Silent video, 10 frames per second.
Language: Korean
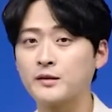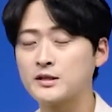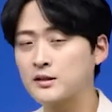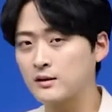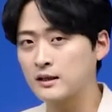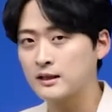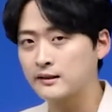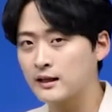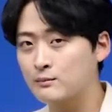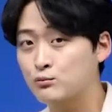그래서
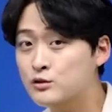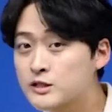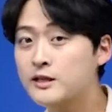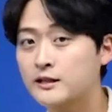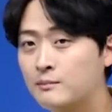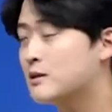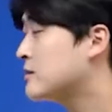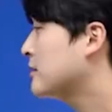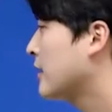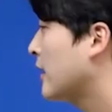내가 문제를 딱
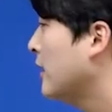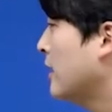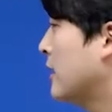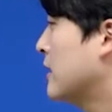봤을 때